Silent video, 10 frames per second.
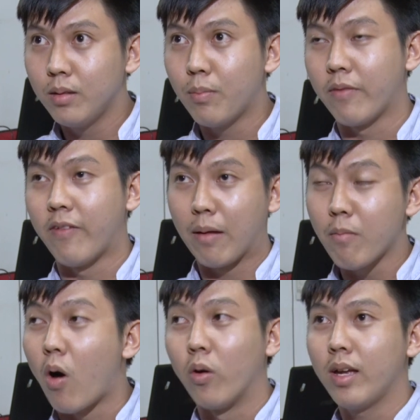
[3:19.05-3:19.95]
nhưng mà phản
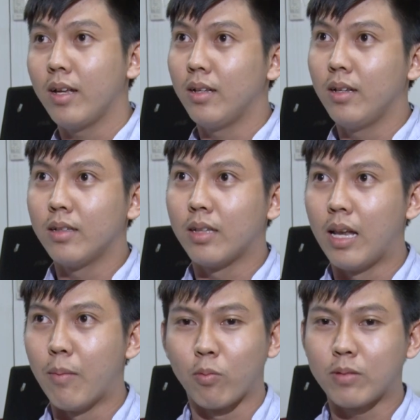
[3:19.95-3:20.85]
bội
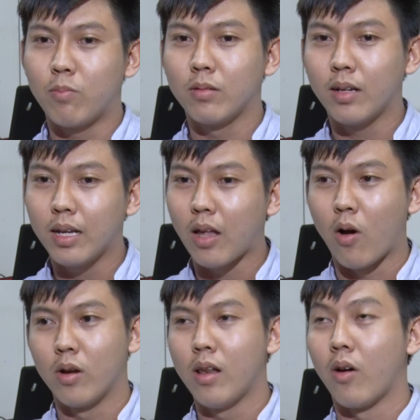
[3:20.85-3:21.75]
thì là một trong những cái
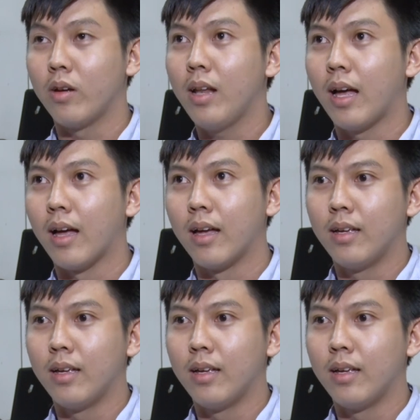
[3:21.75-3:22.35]
tội lỗi là